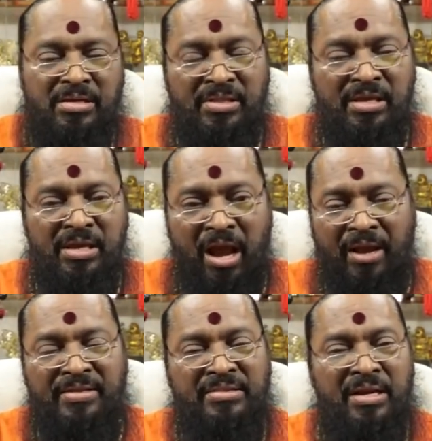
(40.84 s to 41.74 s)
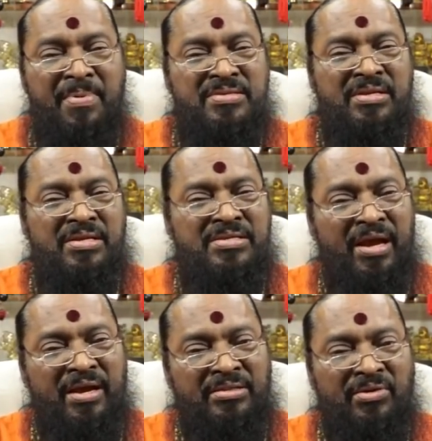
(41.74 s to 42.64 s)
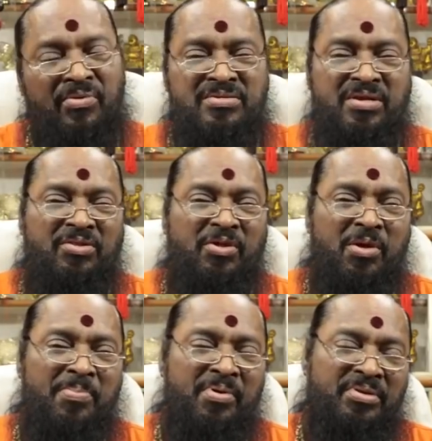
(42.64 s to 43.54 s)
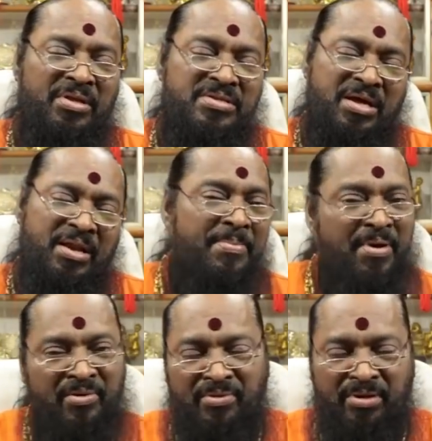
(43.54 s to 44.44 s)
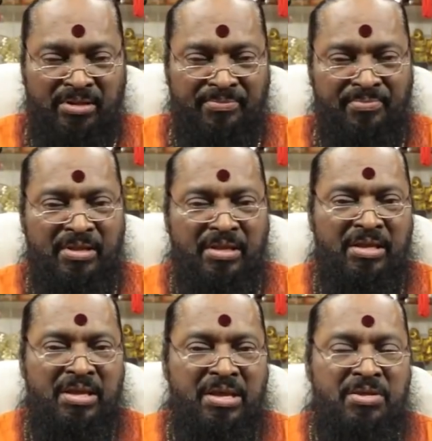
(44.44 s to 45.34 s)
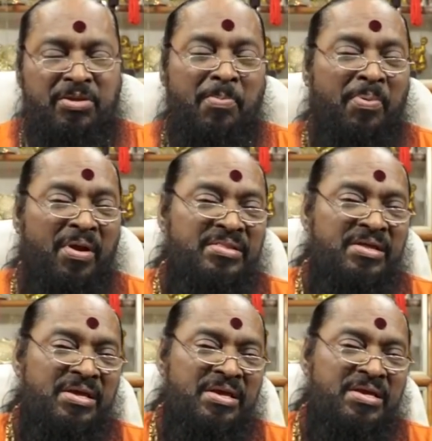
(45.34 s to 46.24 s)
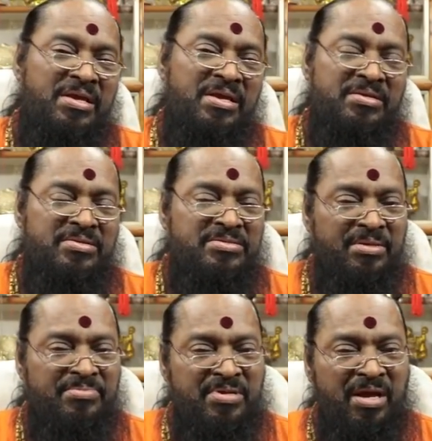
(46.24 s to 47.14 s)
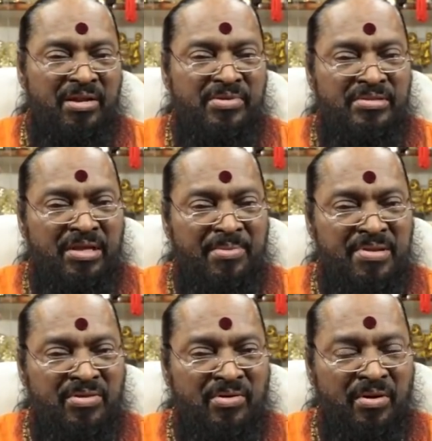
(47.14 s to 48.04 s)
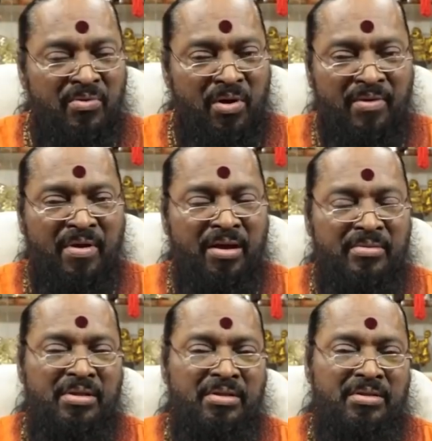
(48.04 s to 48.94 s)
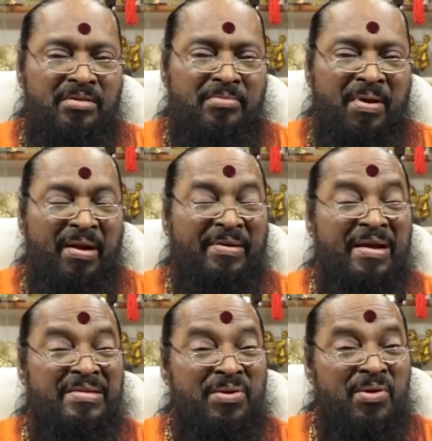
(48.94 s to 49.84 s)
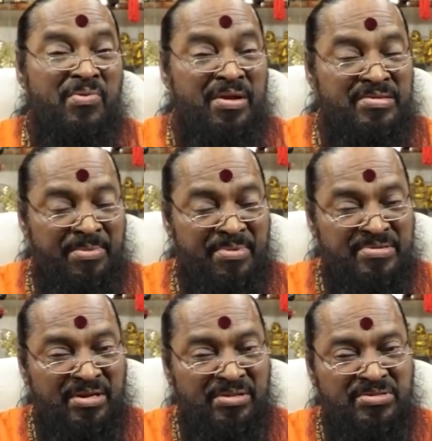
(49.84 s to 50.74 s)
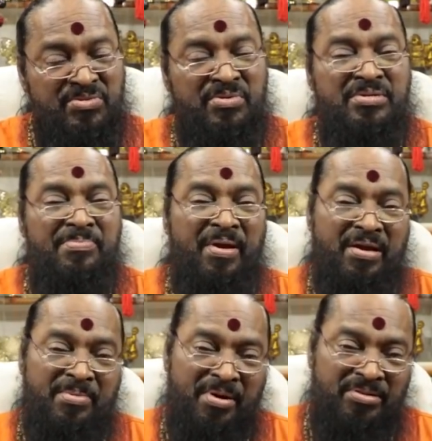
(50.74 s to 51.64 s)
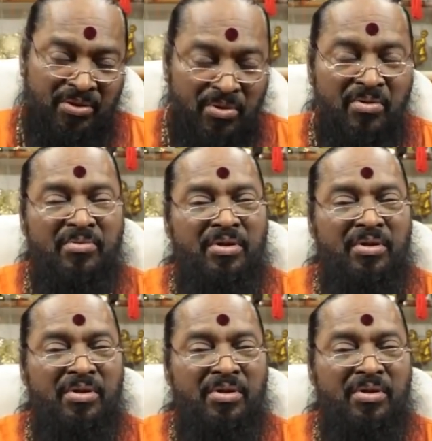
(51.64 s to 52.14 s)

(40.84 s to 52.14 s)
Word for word: ఇది ఆ ఇద్దరి మధ్యనే జాగ్రత్తగా ఉండి సర్దుకుపోతే చాలా బాగుంటుంది ఎప్పుడైతే ఈ సంసార ఇద్దరి మధ్యన ఉన్న గొడవ పడక గదిలో ఉన్న సమస్యను తీసుకొచ్చి బయట పెడతారో